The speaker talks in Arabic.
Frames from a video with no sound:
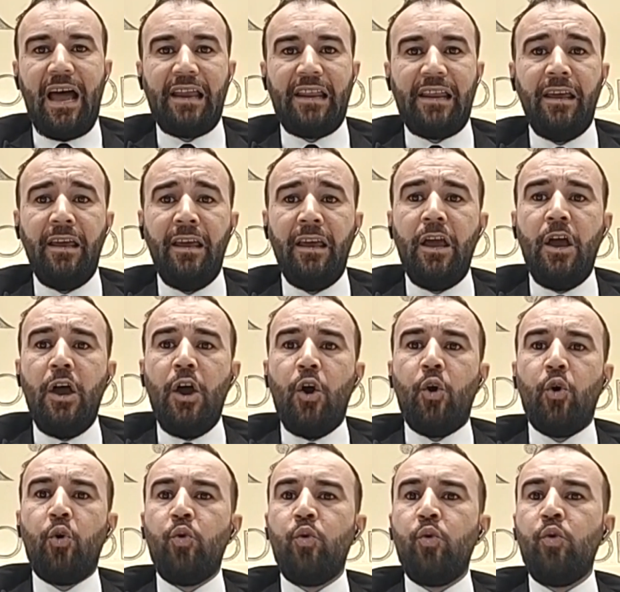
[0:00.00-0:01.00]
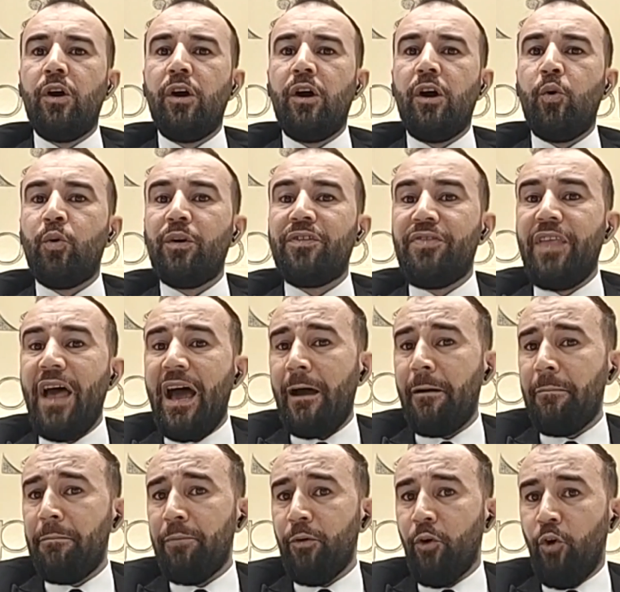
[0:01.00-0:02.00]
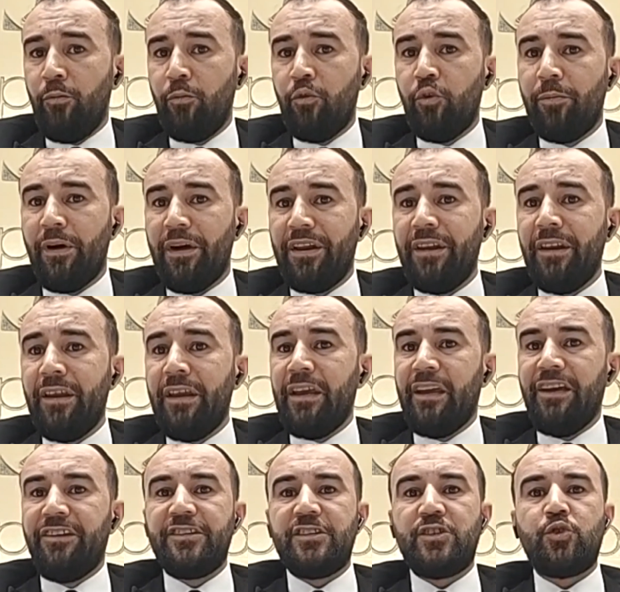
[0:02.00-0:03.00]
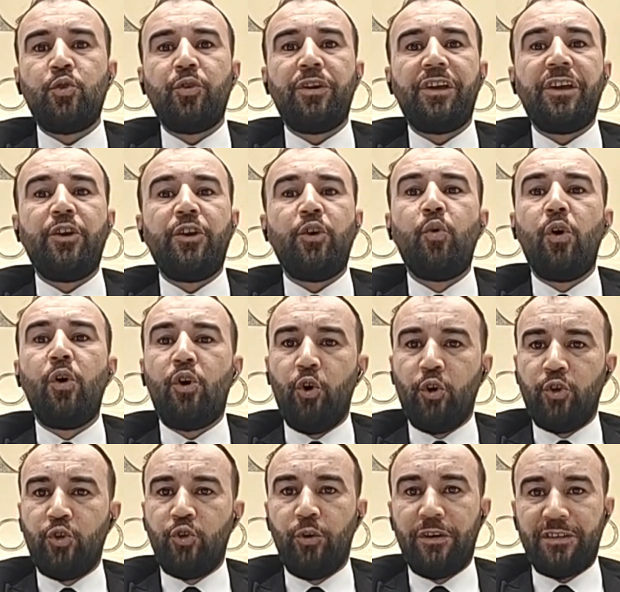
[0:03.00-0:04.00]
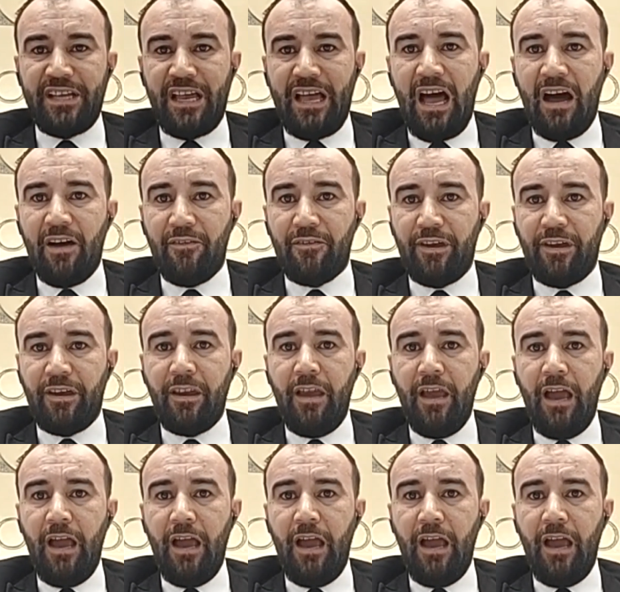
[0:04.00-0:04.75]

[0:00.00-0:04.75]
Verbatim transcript: غاليه والذهب عموما عند السوريين هو كولتور ثقافه